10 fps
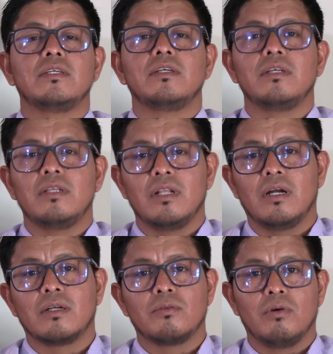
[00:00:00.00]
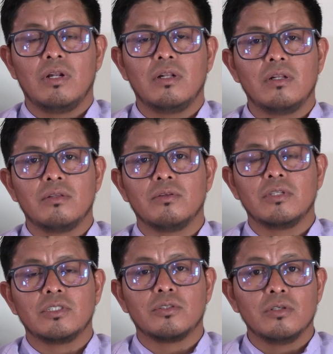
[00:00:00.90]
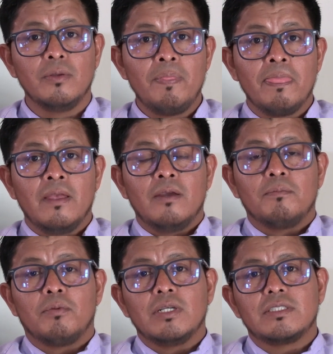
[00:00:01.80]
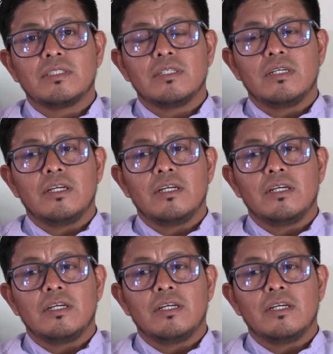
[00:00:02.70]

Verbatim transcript: y la actual donde estoy, pues